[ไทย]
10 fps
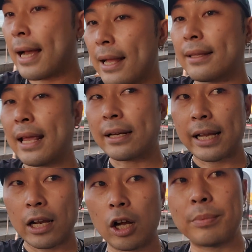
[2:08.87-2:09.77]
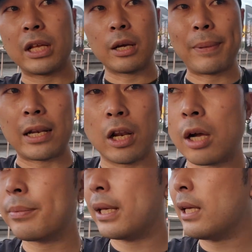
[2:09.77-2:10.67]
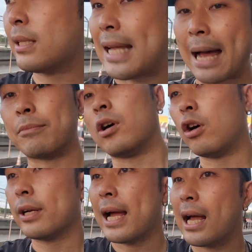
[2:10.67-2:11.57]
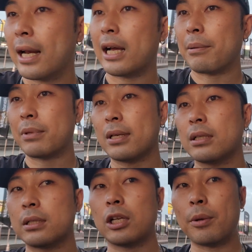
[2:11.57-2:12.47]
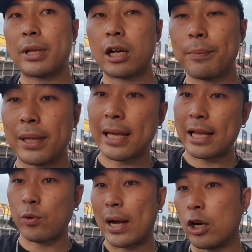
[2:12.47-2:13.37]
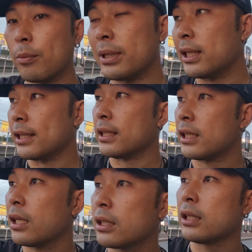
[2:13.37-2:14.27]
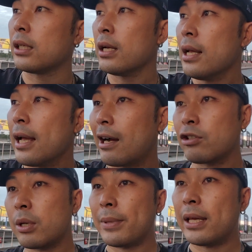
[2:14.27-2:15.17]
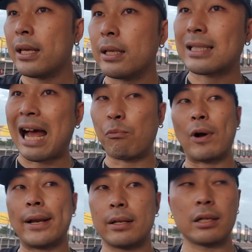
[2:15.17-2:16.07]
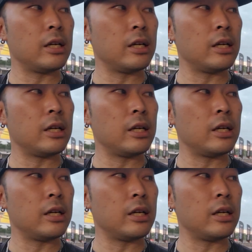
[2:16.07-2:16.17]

งานแท็กเดย์รอบนี้ก็เป็นรอบที่สามของ Honda นะครับซึ่งรอบนี้ก็พิเศษกว่ารอบอื่นคือคือเขาจะมีสามวัน